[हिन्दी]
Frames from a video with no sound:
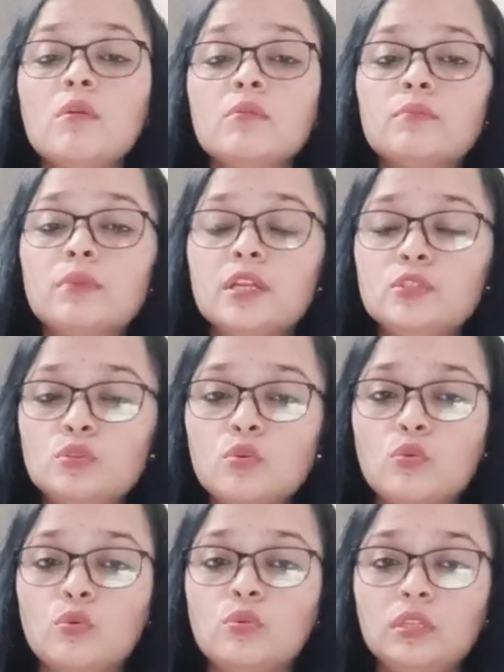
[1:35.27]
मरीजों
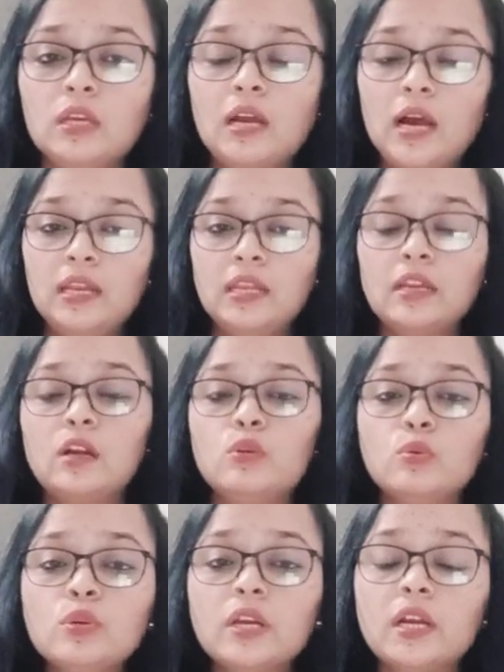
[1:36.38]
को निकालने का
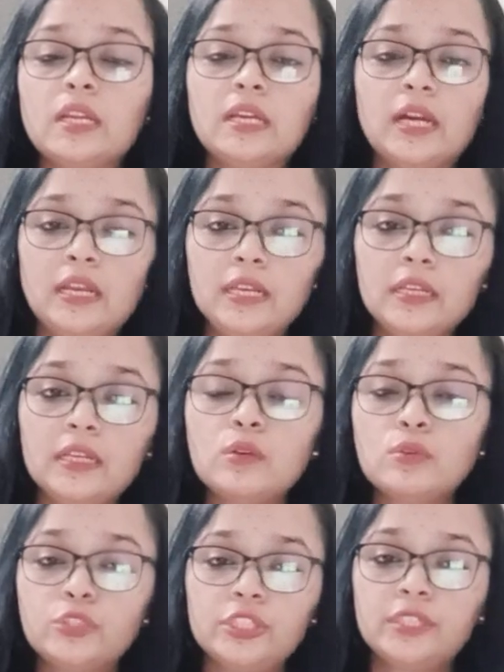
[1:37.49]
ढूंढ कर निकालने की
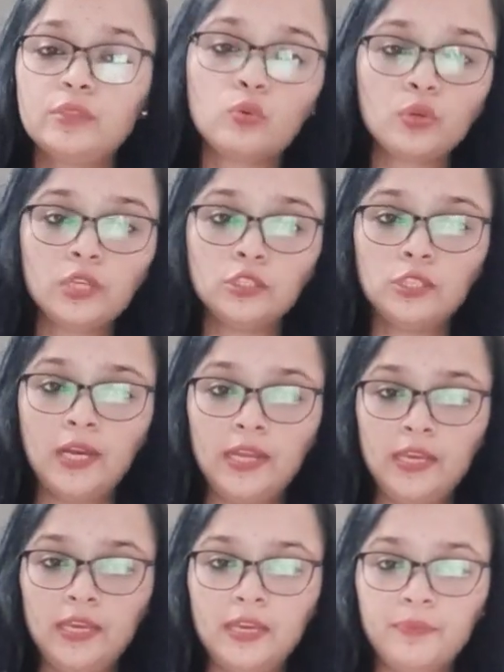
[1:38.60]
कोशिशें तो की जा
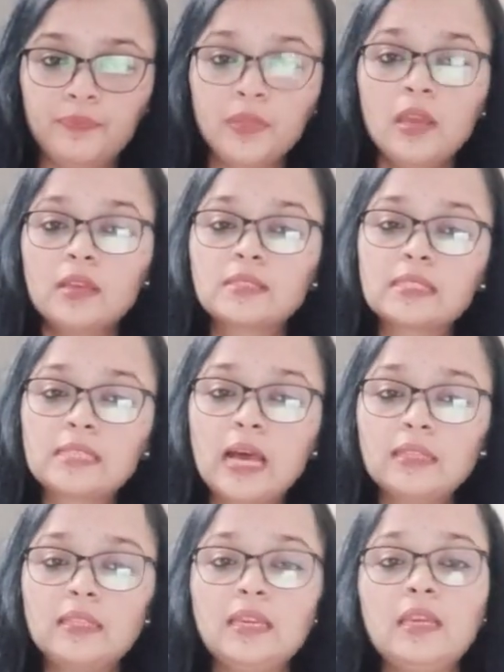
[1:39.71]
रही है इसके
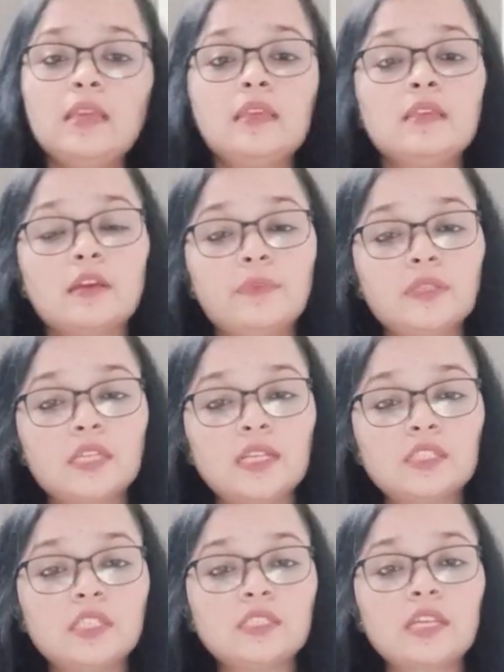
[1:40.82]
साथ ही यह भी
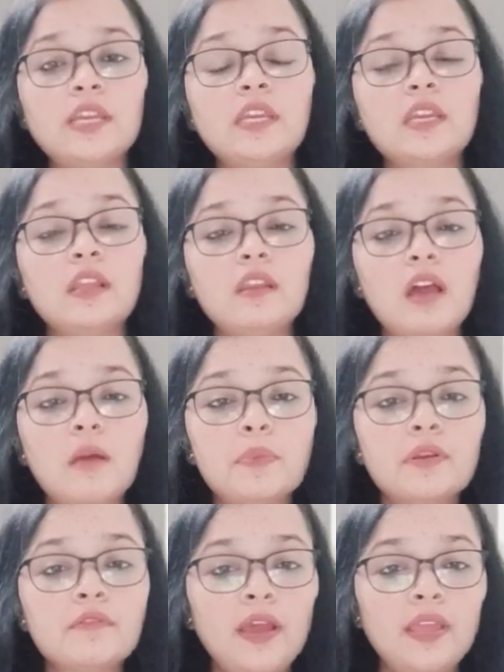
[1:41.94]
जांच की जाएगी कि
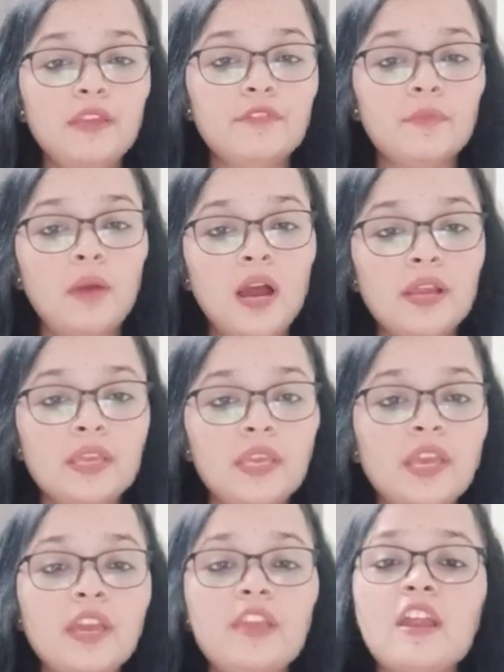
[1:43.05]
लापरवाही विभागी
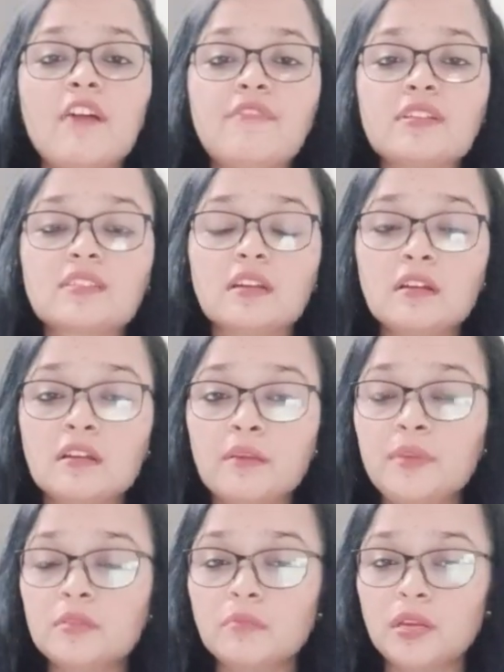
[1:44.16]
है या फिर
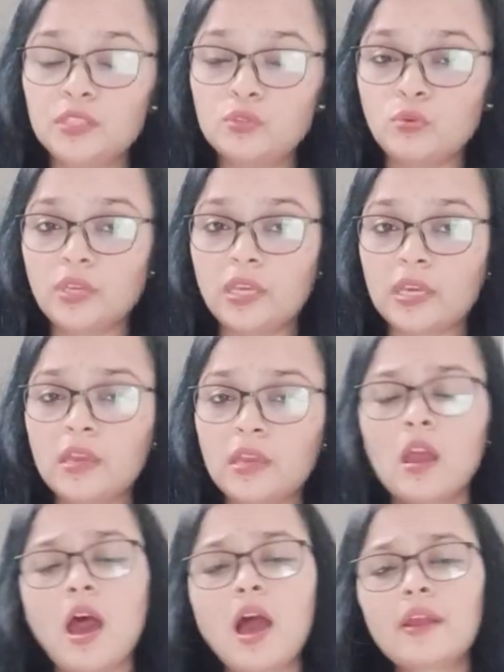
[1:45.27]
संक्रमित मरीजों की है
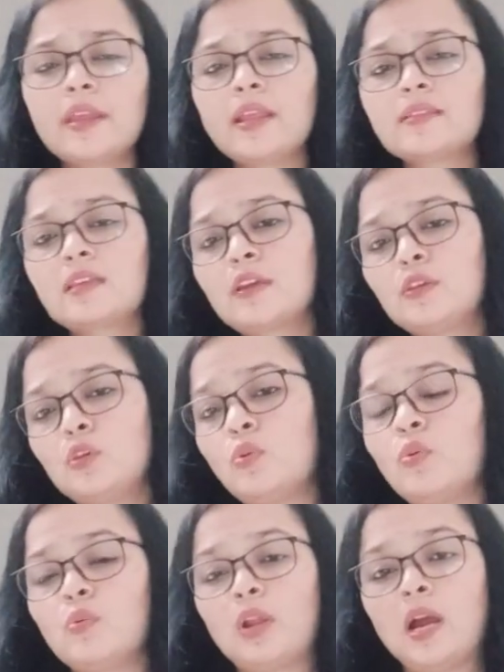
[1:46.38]
आखिर ऐसा क्यों
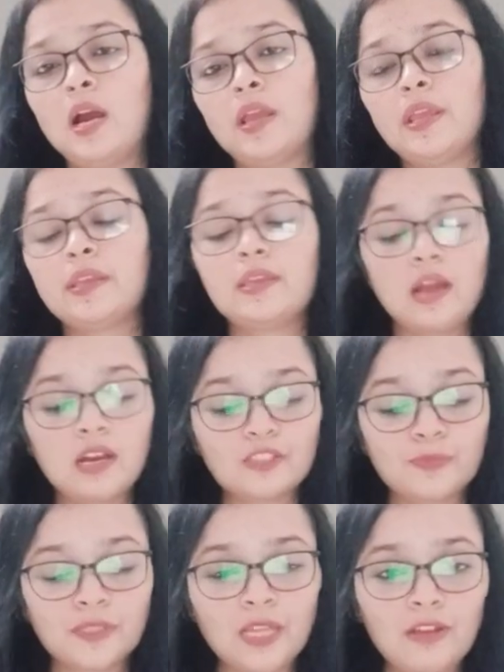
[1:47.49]
हो रहा है क्या
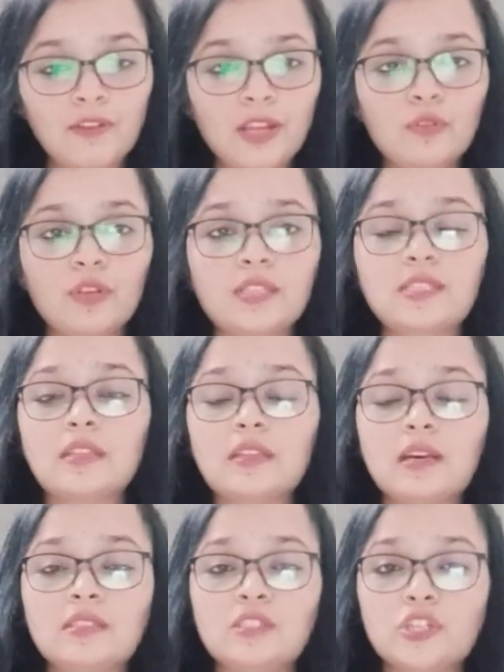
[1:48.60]
अस्पताल वाले उनके साथ
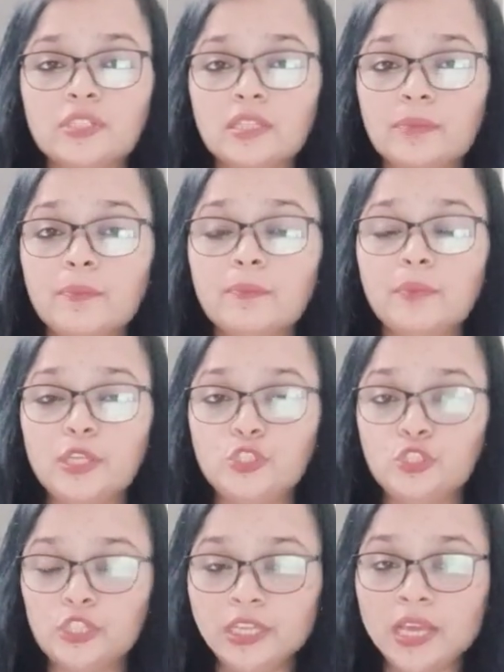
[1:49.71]
अच्छे से
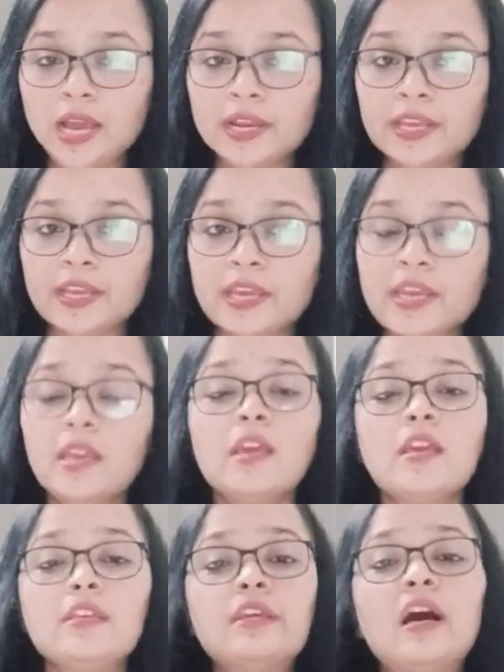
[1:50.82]
पेश नहीं आ रहे हैं
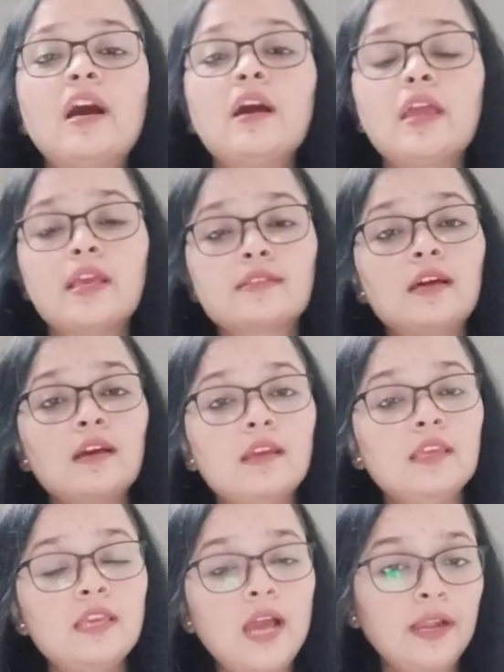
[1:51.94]
या ऐसा
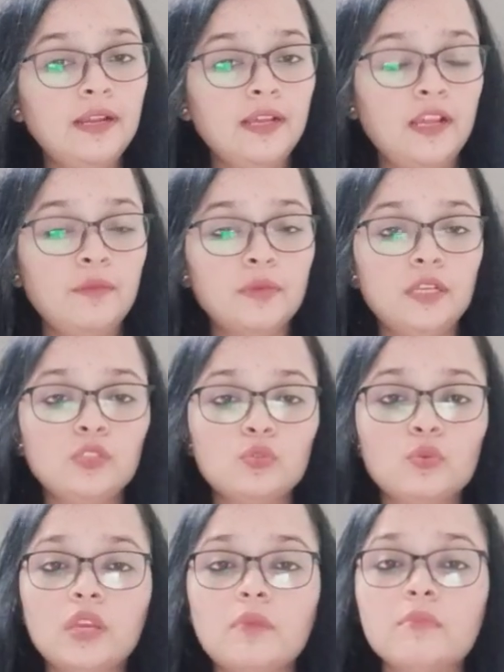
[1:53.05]
क्या डर है मरीजों
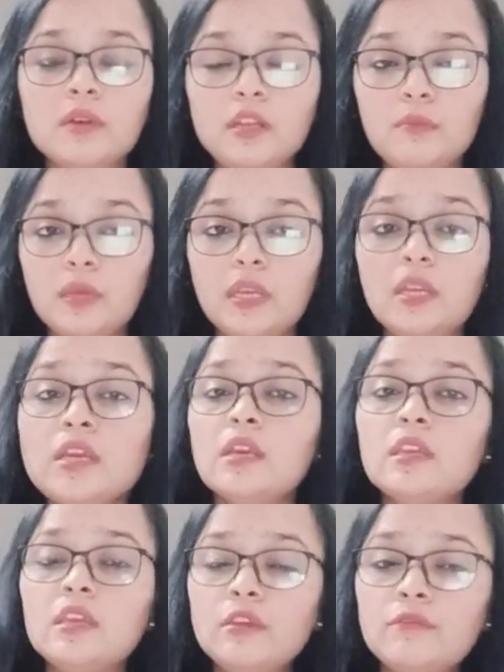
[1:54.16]
के मन में
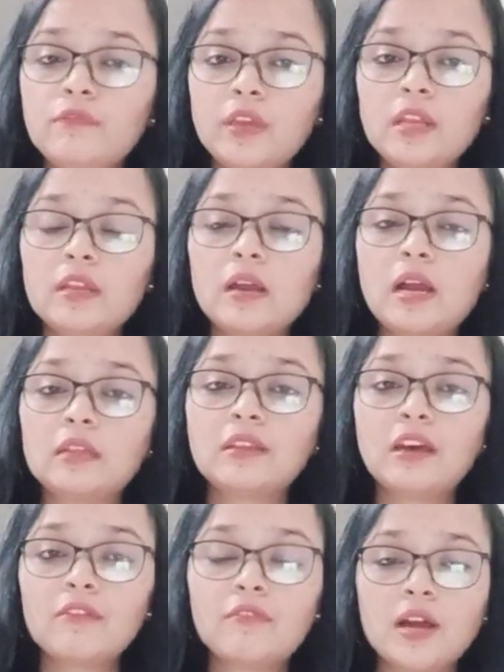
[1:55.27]
कि वे
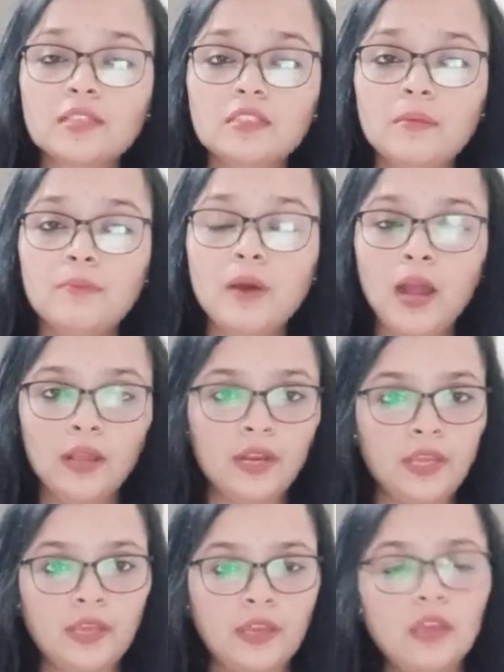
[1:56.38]
लगातार वहां से भाग
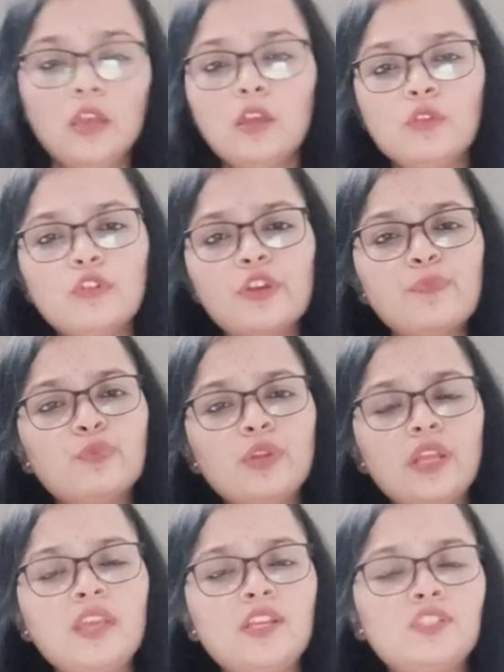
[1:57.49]
रहे हैं क्योंकि
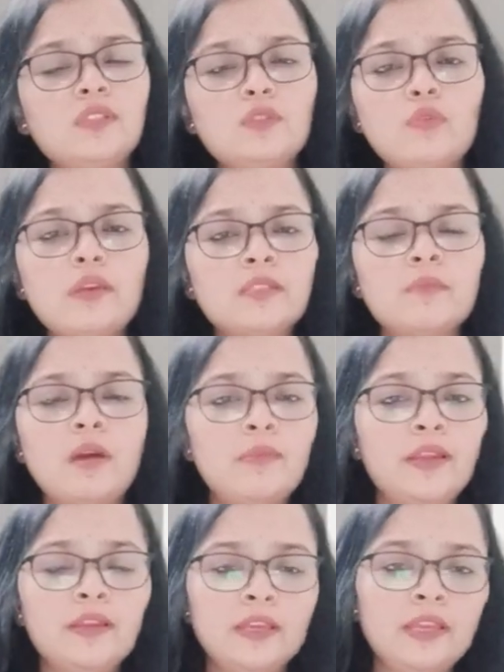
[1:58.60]
पूरे देश से तो ऐसे
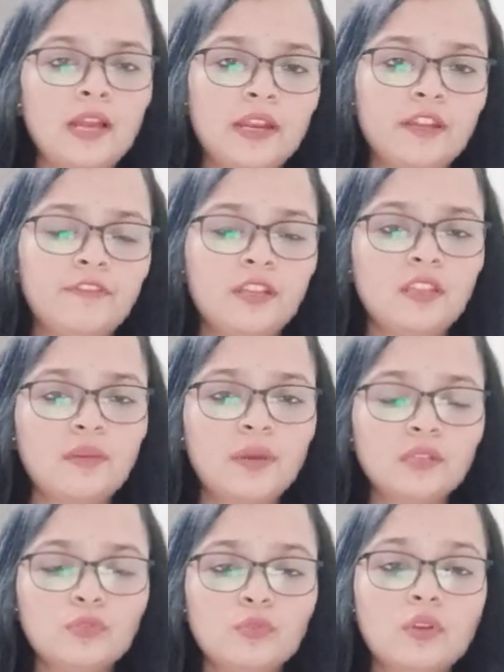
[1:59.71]
मामले नहीं आ रहे
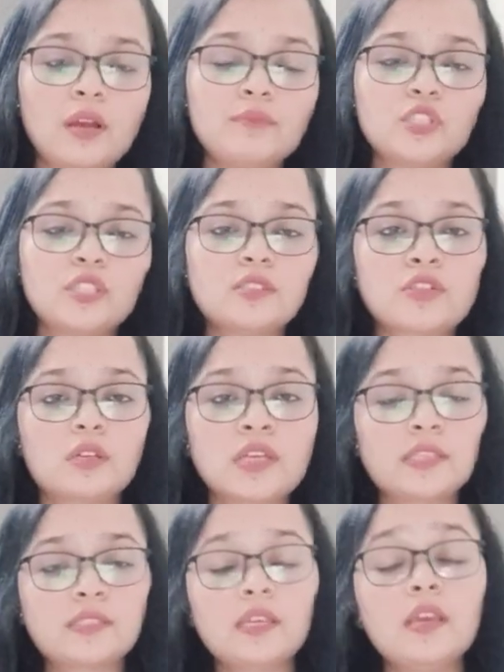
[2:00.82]
फरीदाबाद गुरुग्राम जैसी जगह से